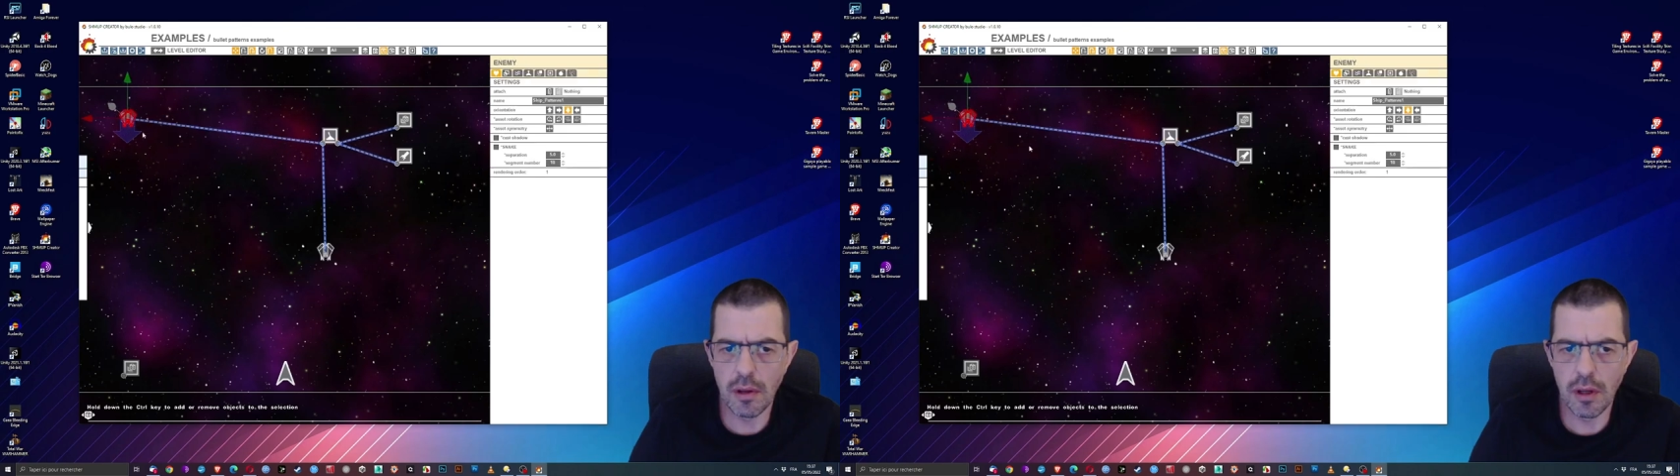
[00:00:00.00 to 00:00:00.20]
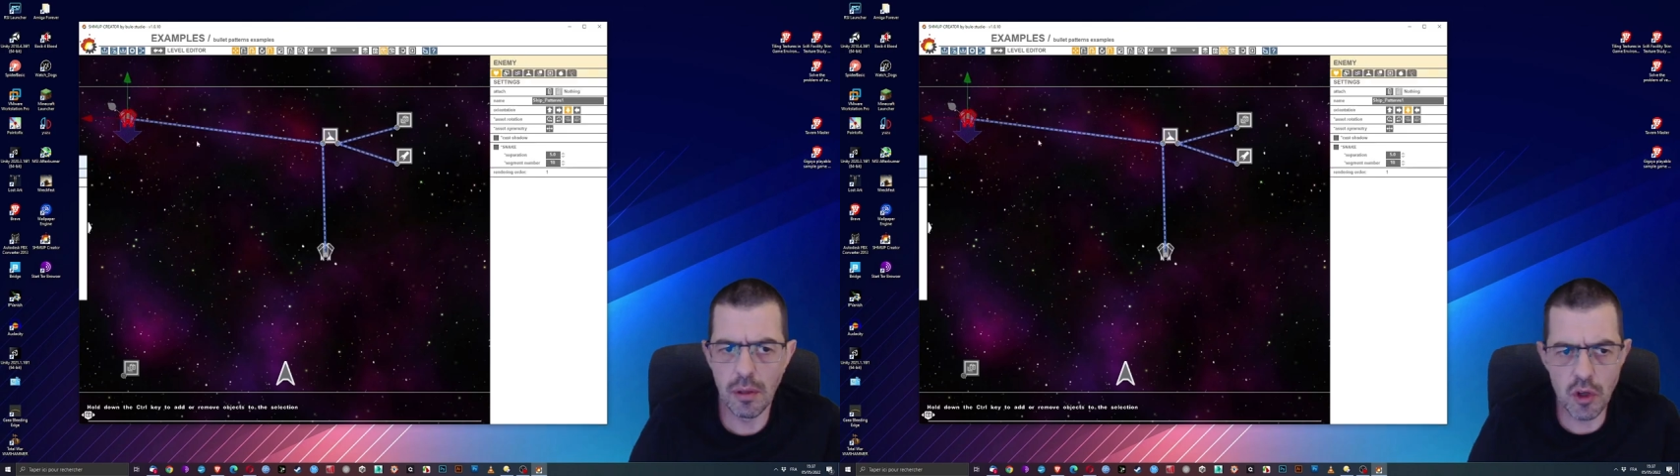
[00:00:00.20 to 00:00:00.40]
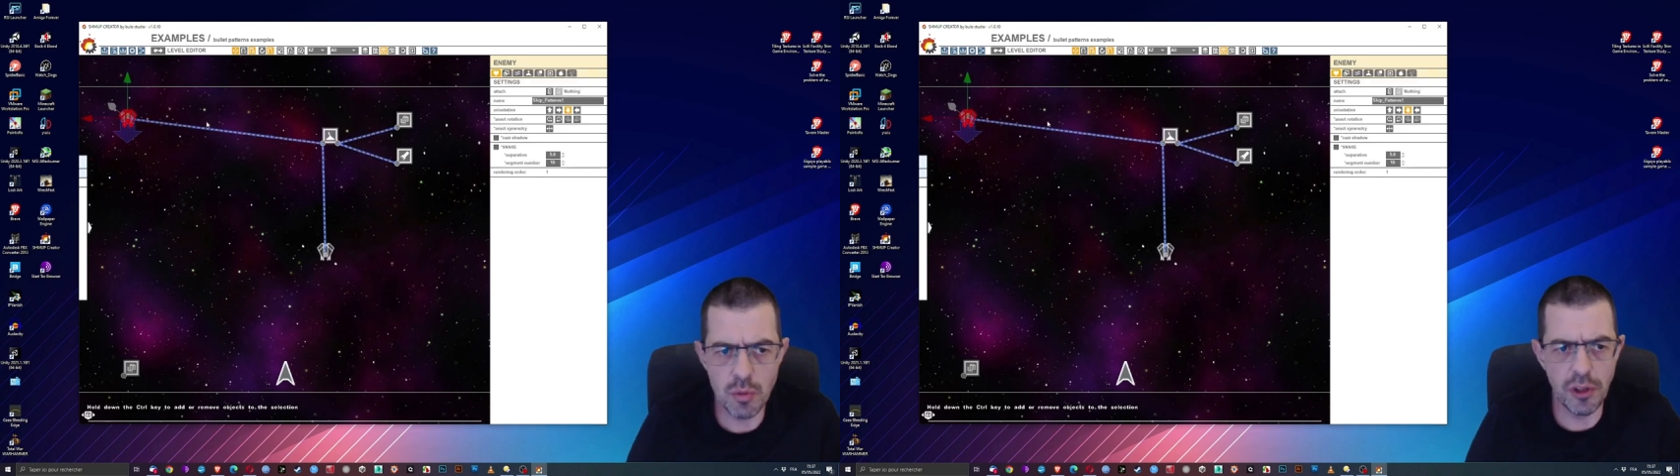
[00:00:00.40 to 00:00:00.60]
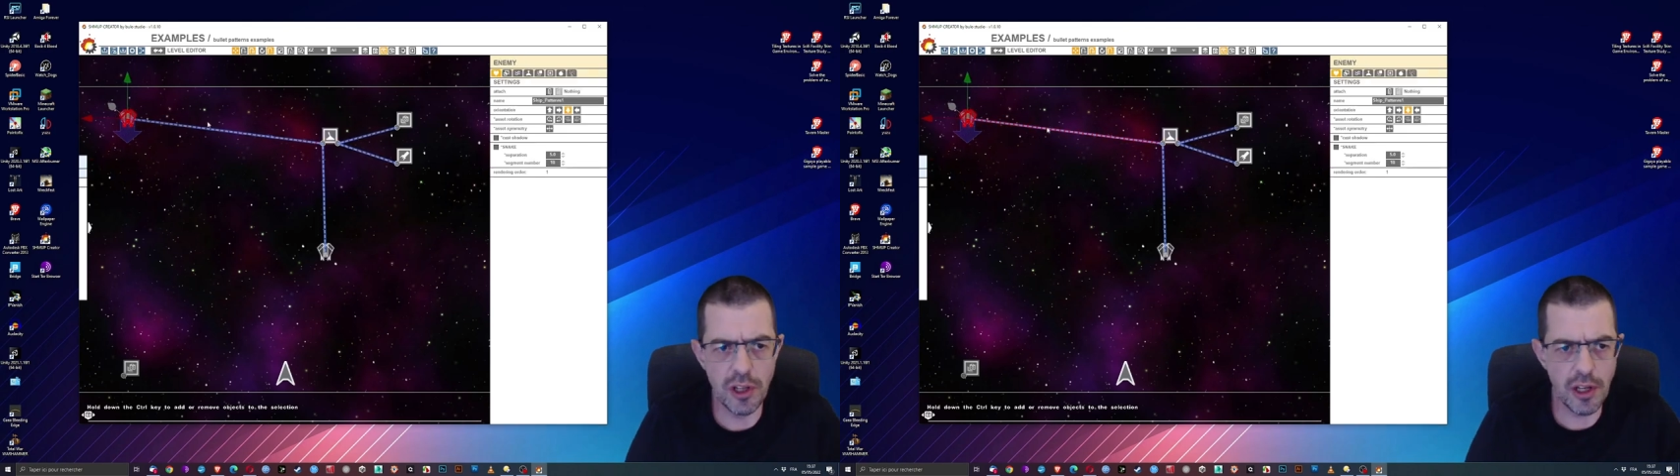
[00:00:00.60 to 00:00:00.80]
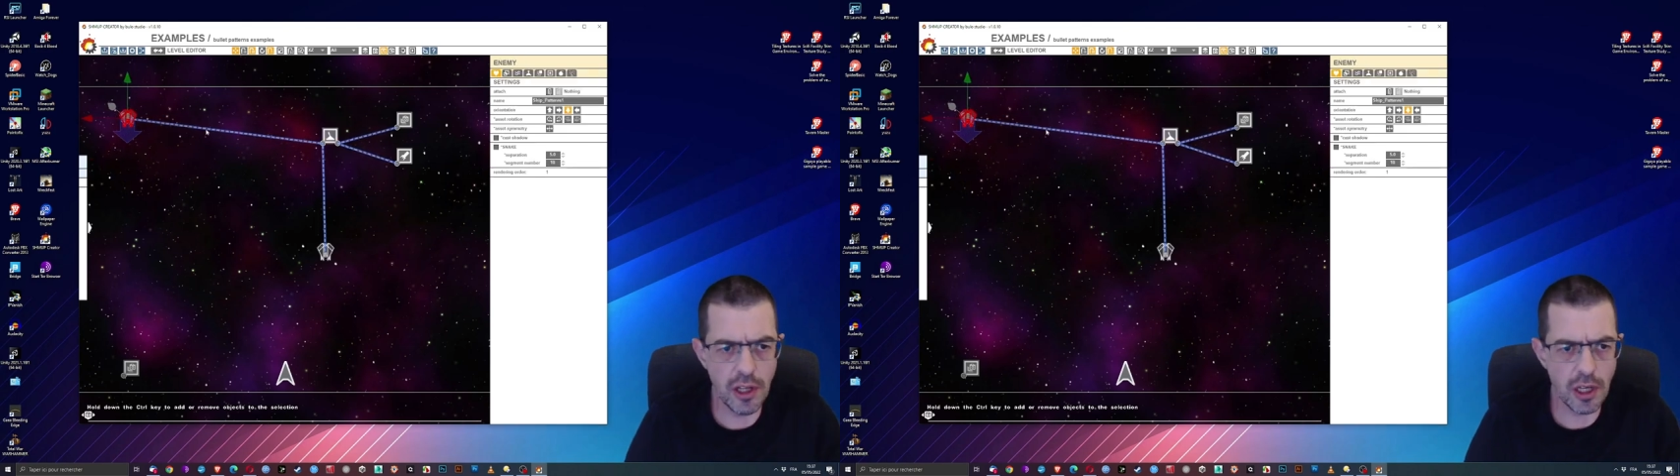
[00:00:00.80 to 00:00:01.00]
comment je peux
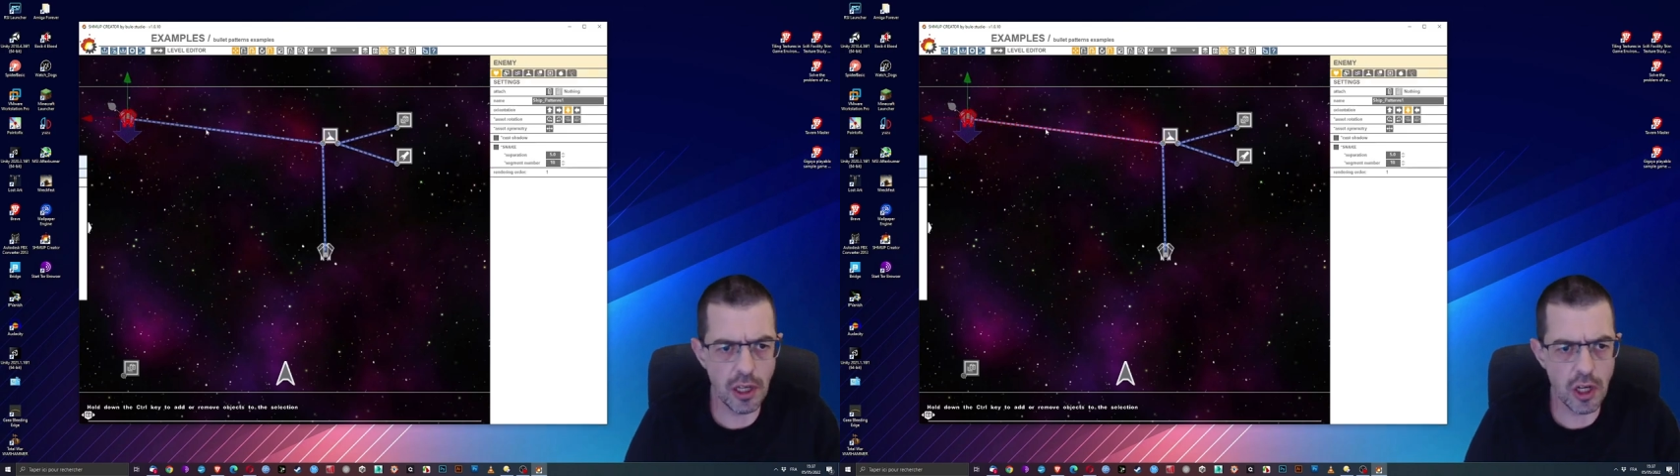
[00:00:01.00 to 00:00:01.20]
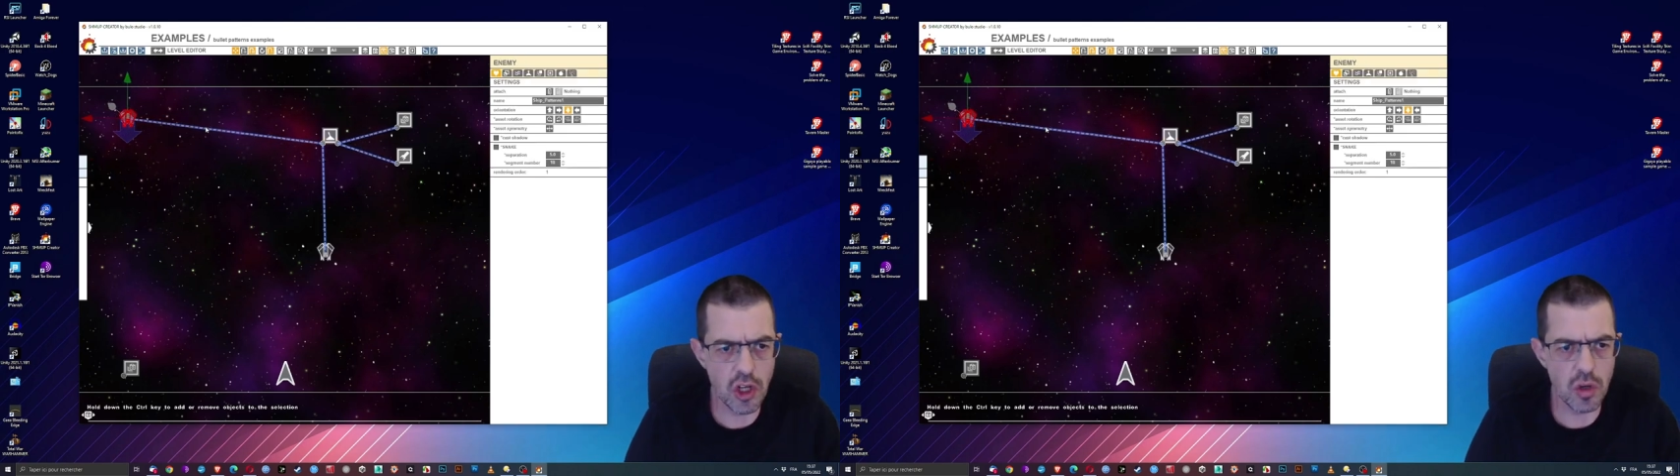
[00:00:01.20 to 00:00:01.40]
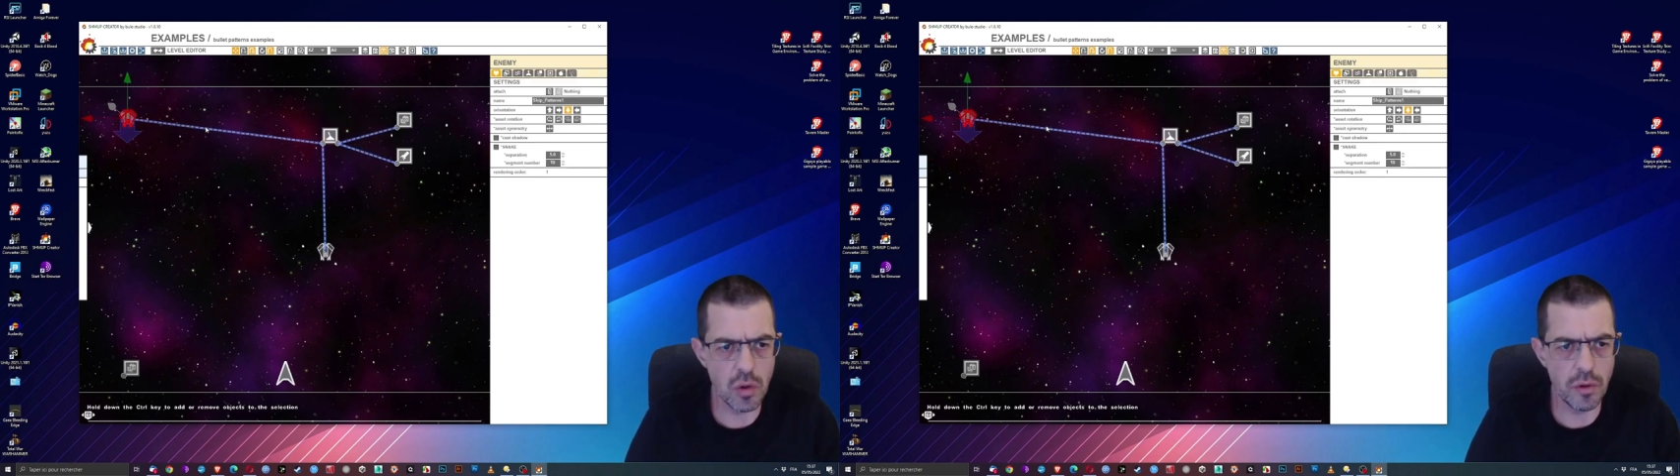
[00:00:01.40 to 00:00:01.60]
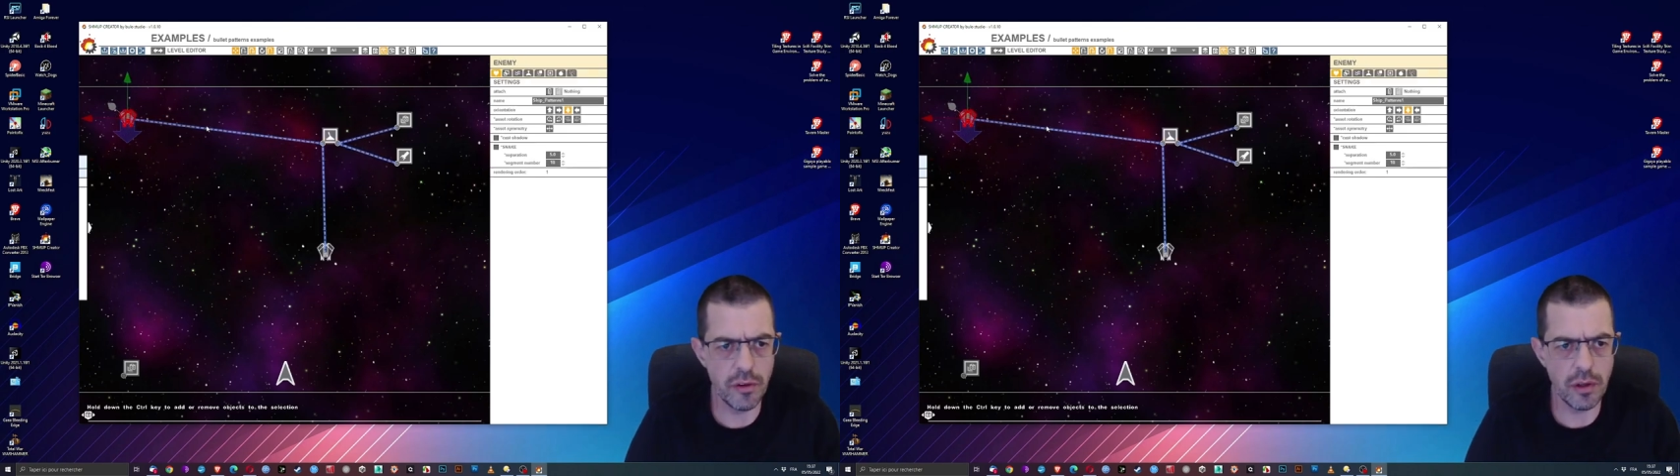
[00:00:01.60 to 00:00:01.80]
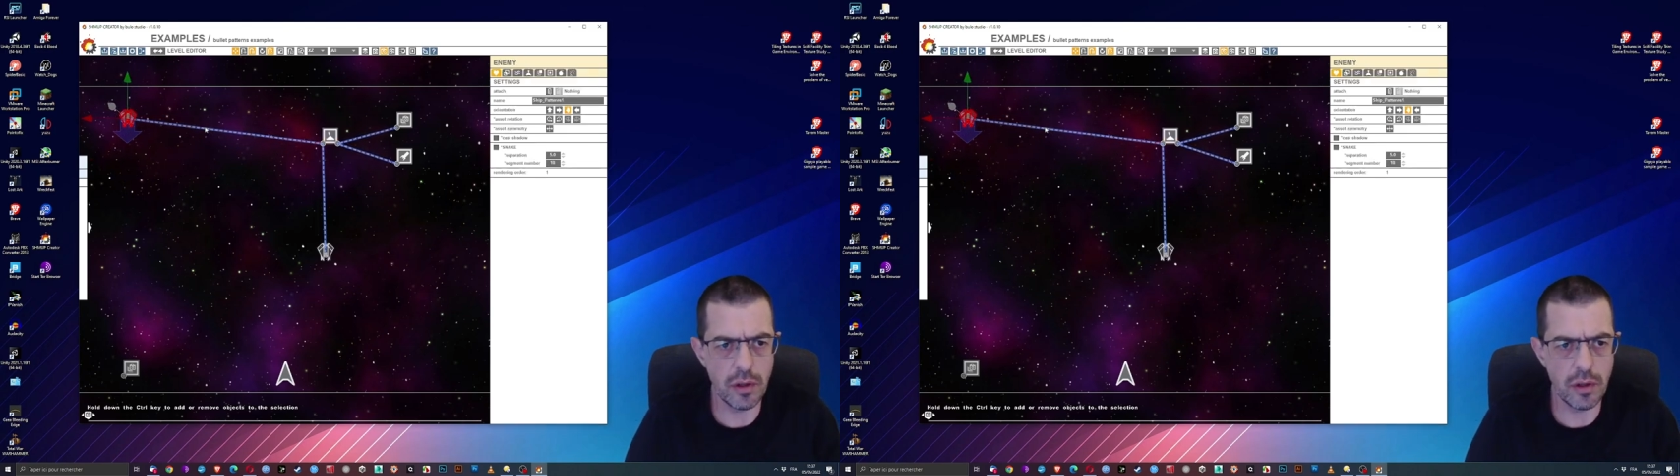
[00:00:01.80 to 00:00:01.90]
délinker quelque chose